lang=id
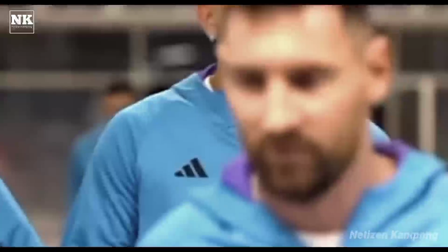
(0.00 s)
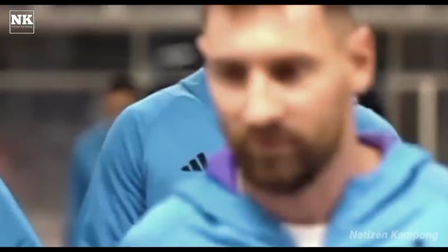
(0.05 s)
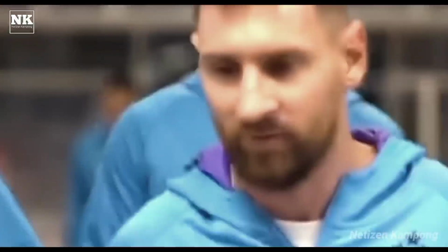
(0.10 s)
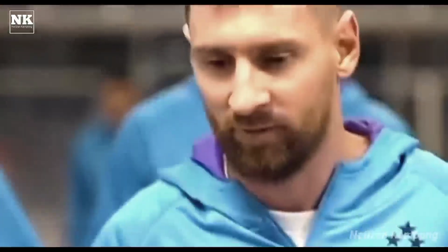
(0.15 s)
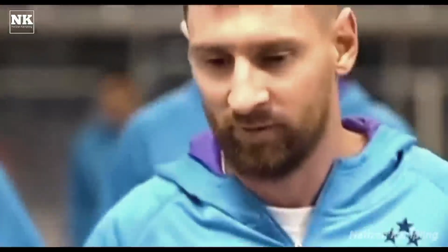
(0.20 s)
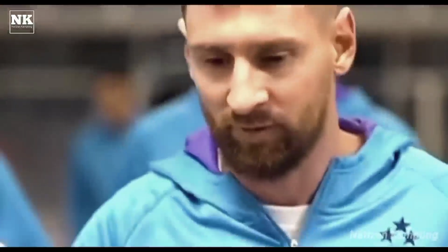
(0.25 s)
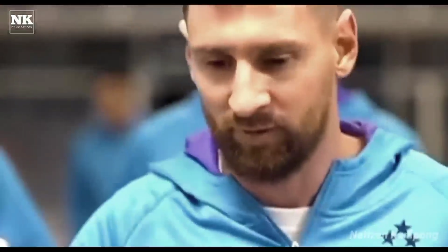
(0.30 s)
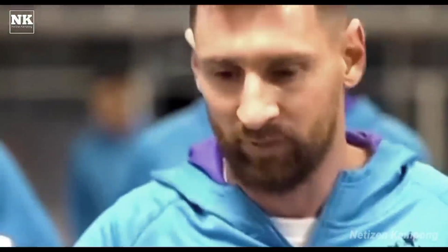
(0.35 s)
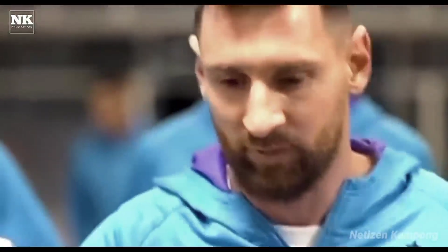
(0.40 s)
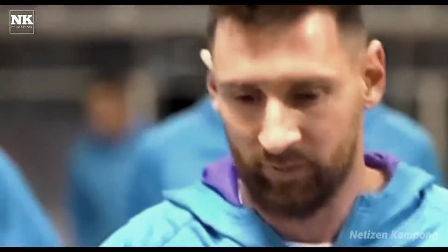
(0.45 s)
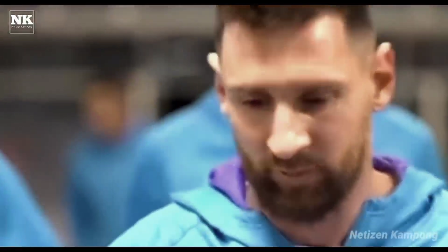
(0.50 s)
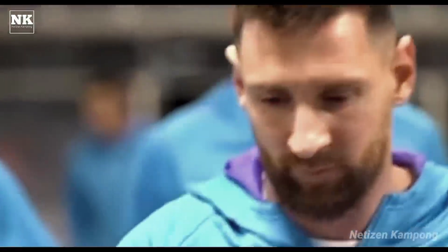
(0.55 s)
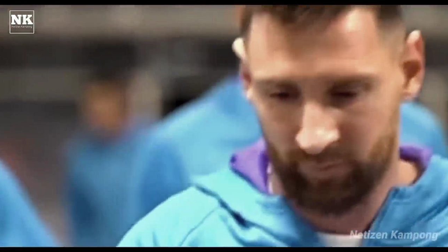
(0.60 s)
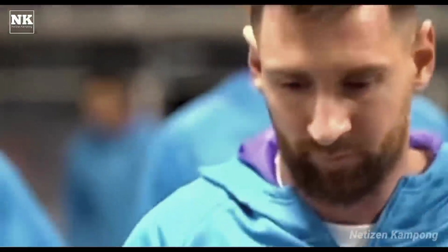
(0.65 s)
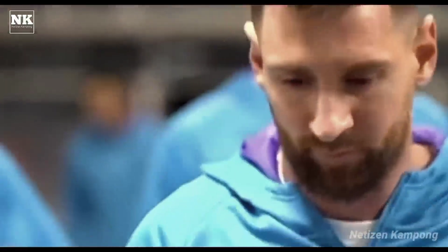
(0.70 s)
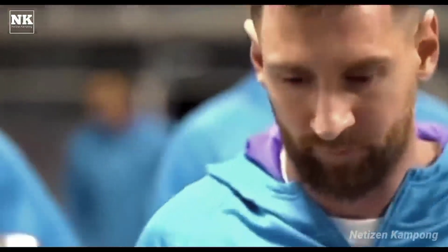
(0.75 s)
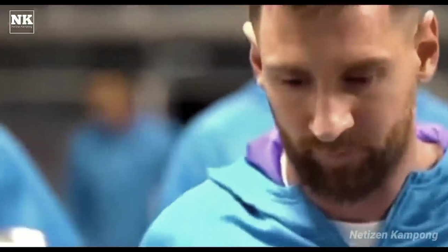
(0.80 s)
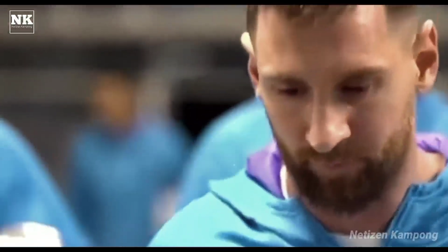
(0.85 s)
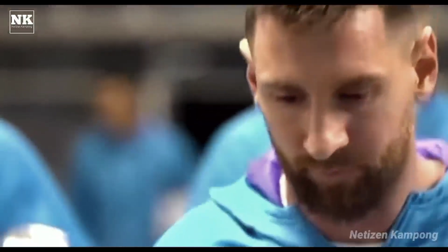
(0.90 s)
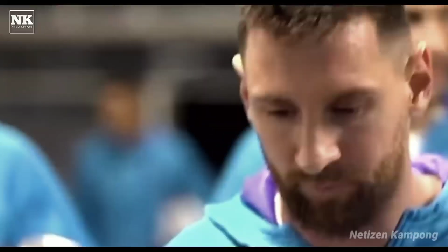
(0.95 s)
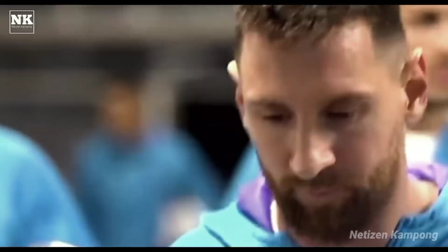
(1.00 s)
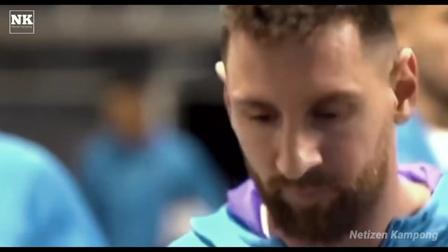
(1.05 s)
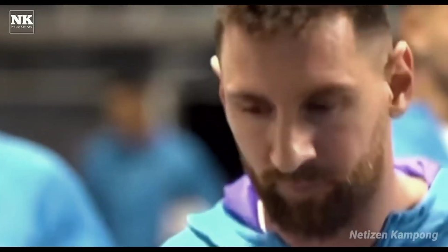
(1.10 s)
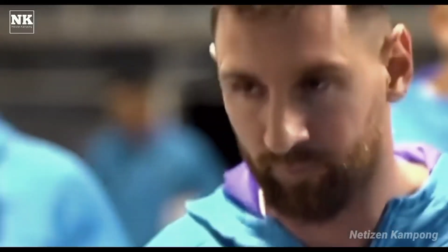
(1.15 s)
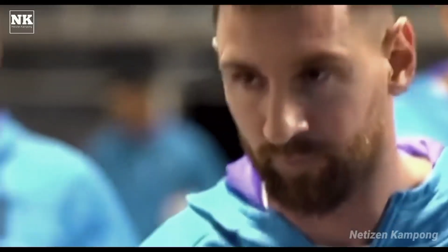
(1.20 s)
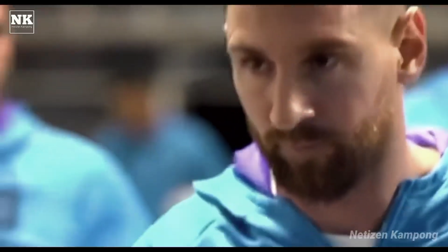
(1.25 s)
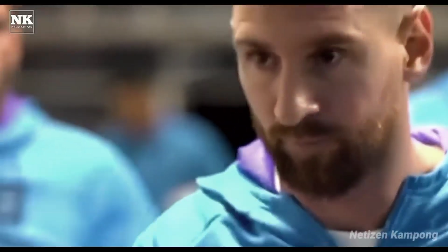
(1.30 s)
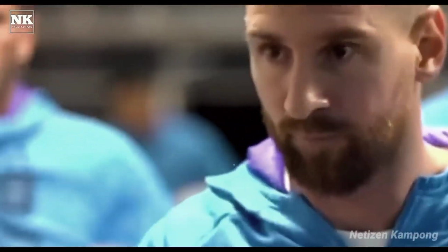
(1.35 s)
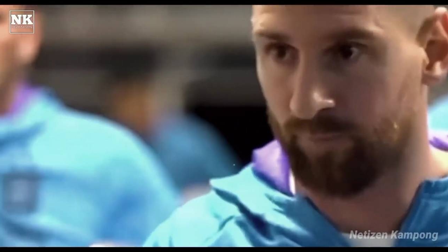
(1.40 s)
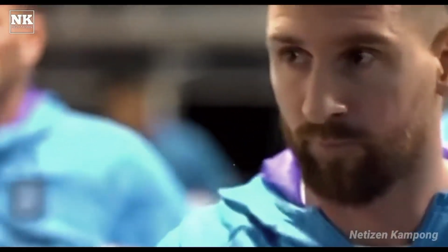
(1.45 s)
Dari 13 gol,
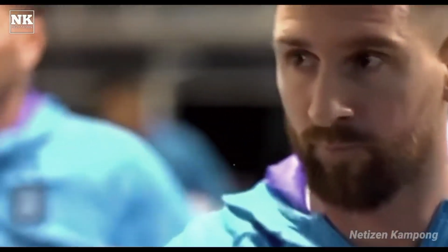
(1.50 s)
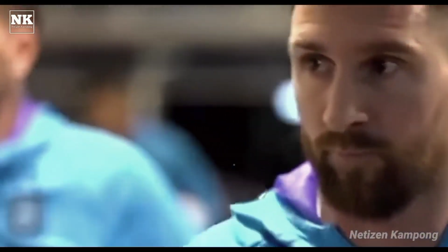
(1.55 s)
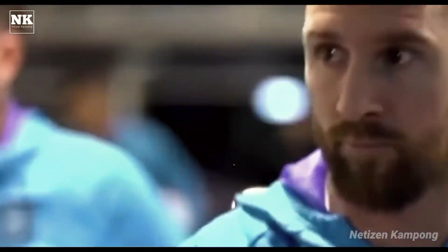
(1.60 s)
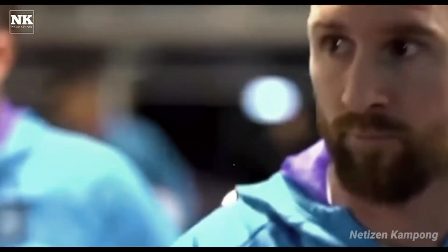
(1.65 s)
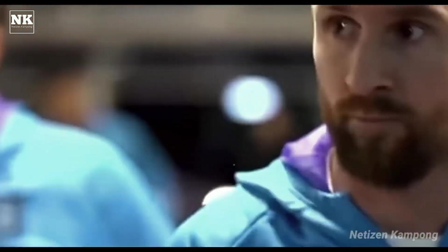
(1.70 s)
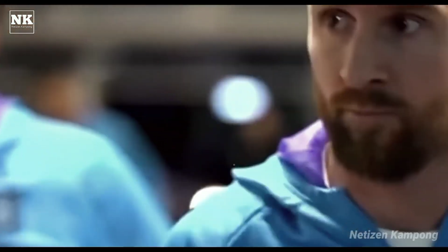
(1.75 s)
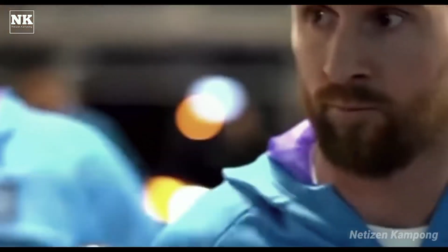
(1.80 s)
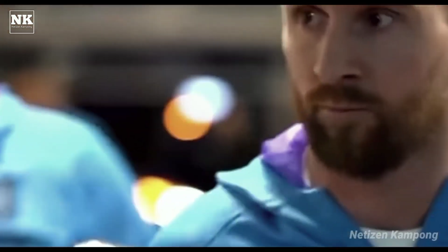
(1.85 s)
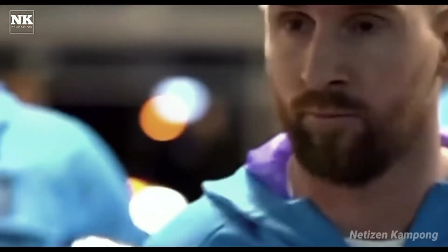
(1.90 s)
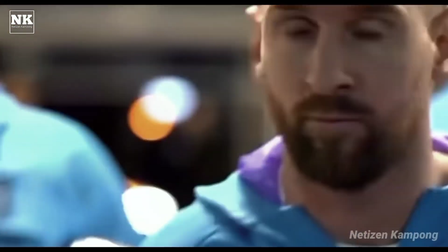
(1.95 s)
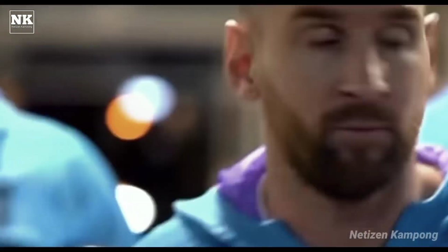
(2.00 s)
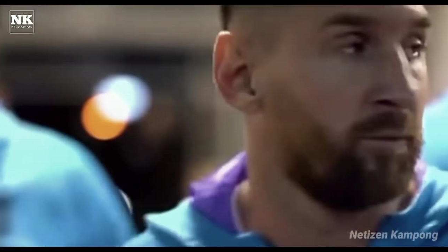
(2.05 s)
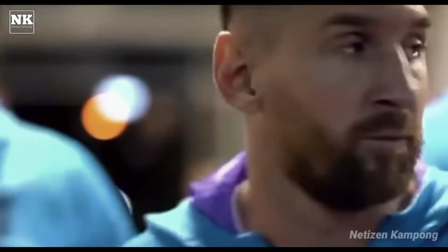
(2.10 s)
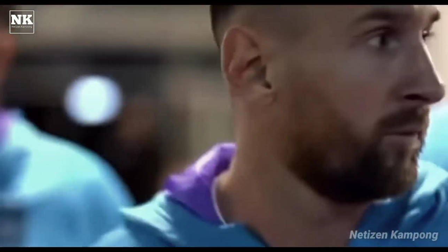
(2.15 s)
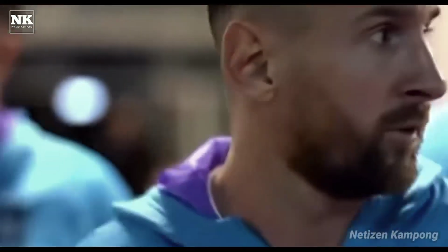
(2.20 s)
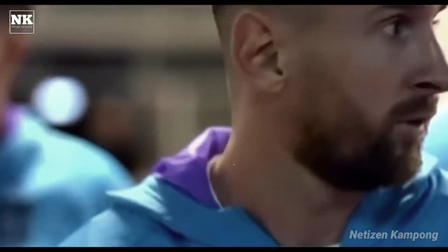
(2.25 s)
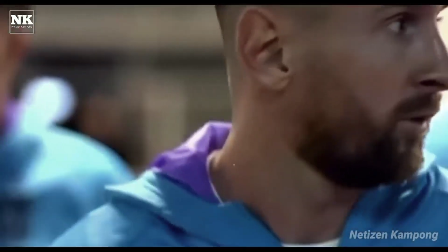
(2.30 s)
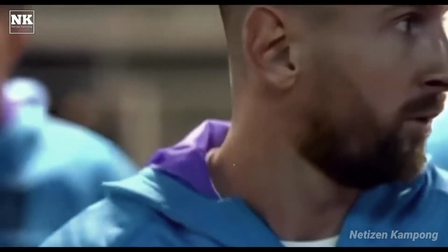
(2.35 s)
dua diantaranya